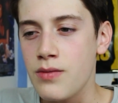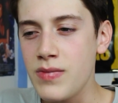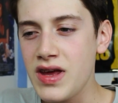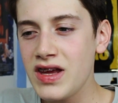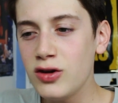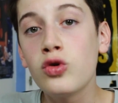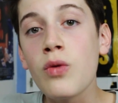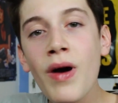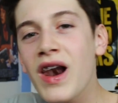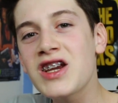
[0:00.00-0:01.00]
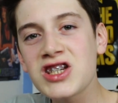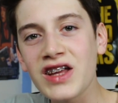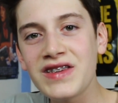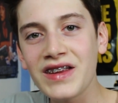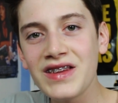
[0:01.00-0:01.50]
mais il ne doit pas lâcher
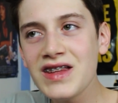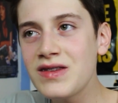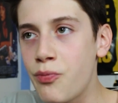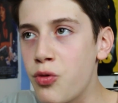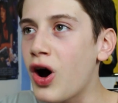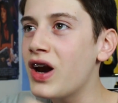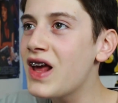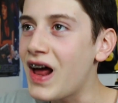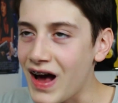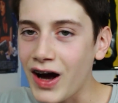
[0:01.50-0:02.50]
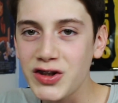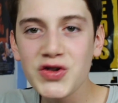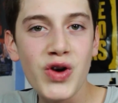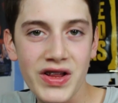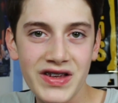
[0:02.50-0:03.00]
internet pour aller à la
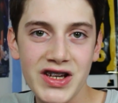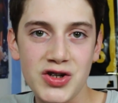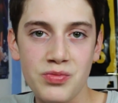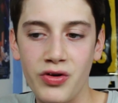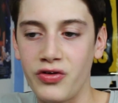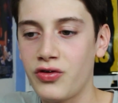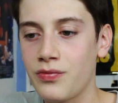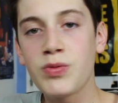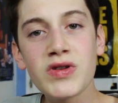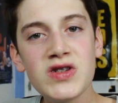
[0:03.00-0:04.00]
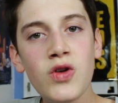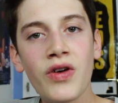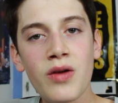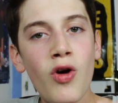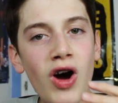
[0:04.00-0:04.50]
radio ou à la télé, je pense. Je pense qu'il doit
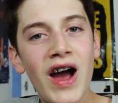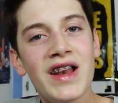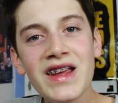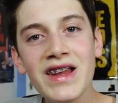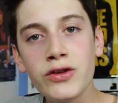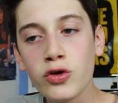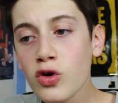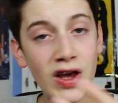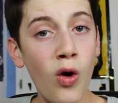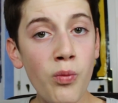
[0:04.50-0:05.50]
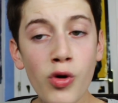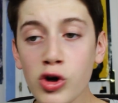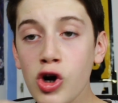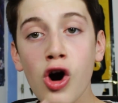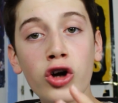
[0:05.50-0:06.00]
vraiment allier les deux, car on peut
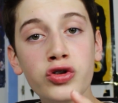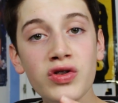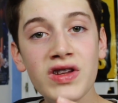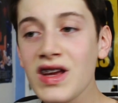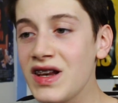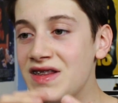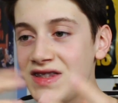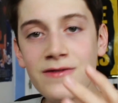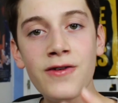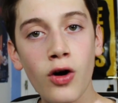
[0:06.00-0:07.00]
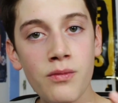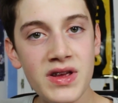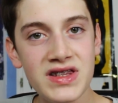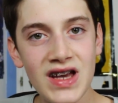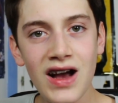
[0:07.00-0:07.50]
coordonner les différents
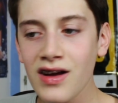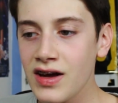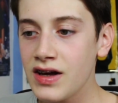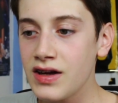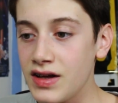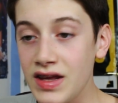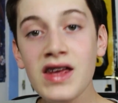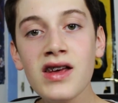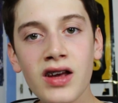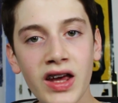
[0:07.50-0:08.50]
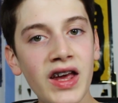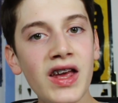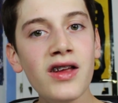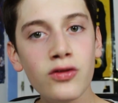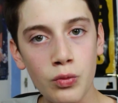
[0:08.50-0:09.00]
médias, et
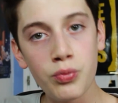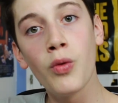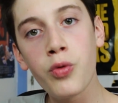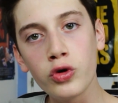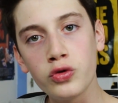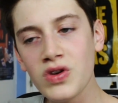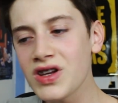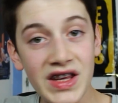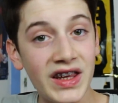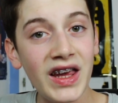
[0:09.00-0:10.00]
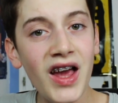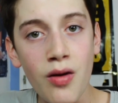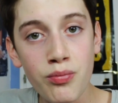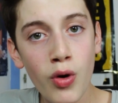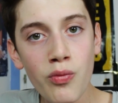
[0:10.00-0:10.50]
créer de bons produits et créer
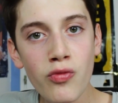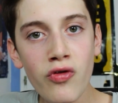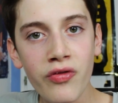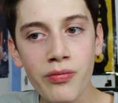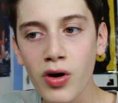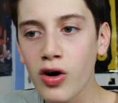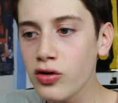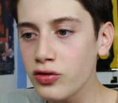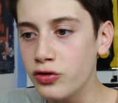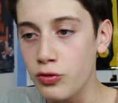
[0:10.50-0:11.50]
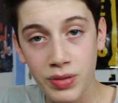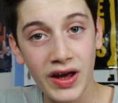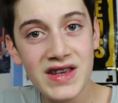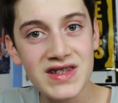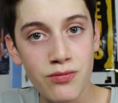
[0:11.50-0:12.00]
un beau mouvement de
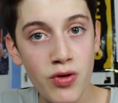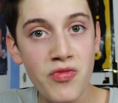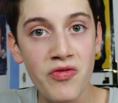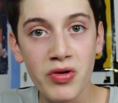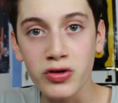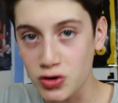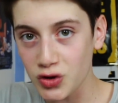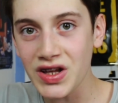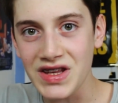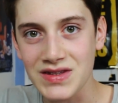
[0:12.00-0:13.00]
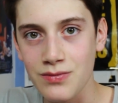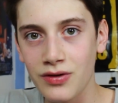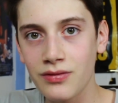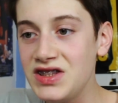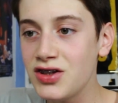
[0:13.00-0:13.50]
presse, un beau mouvement de journalisme
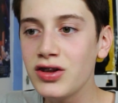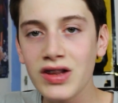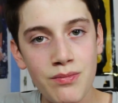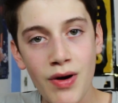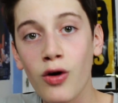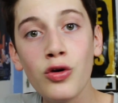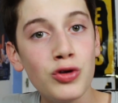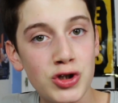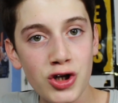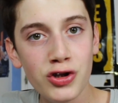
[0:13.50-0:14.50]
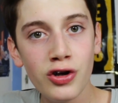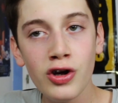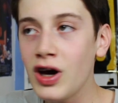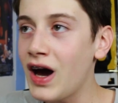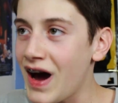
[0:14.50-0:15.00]
qui donne la parole aux jeunes
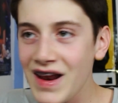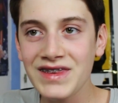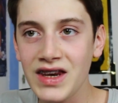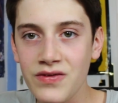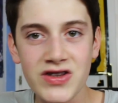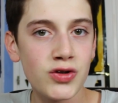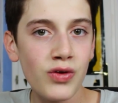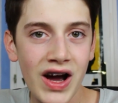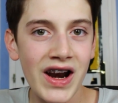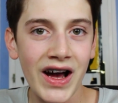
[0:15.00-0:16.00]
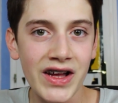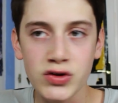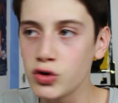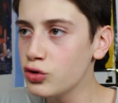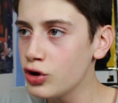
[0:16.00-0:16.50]
à la télévision, à la
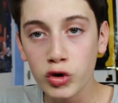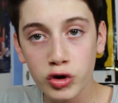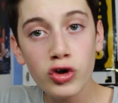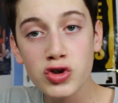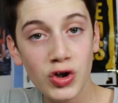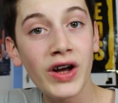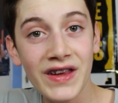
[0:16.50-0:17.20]
radio, autant que sur